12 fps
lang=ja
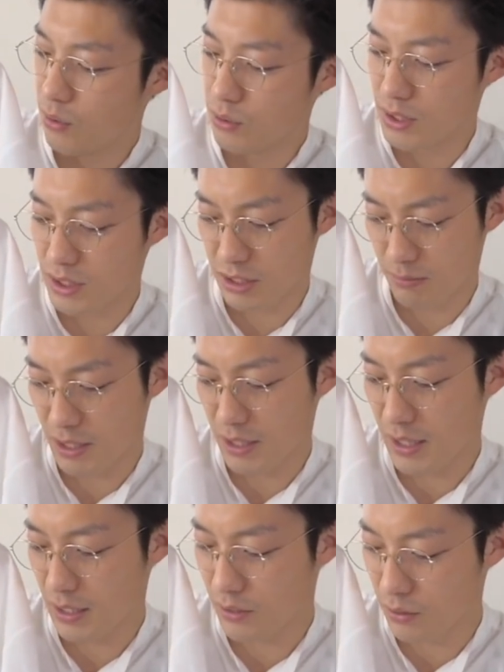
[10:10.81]
おすすめ
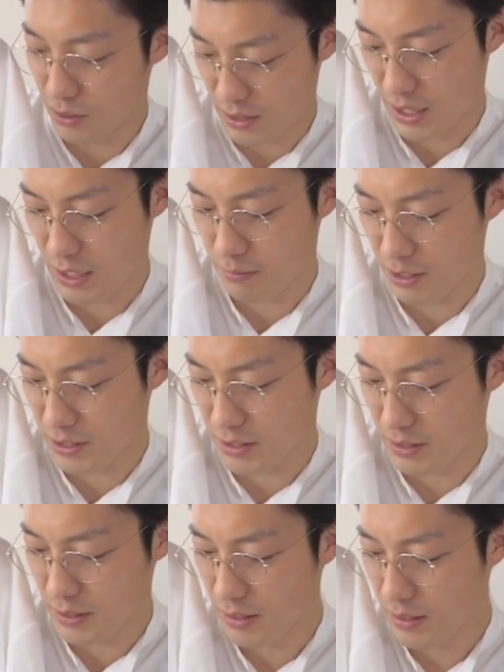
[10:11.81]
でございま
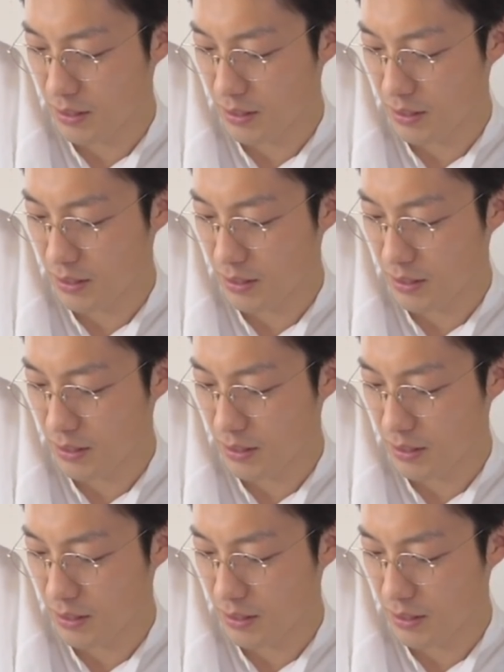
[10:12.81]
す、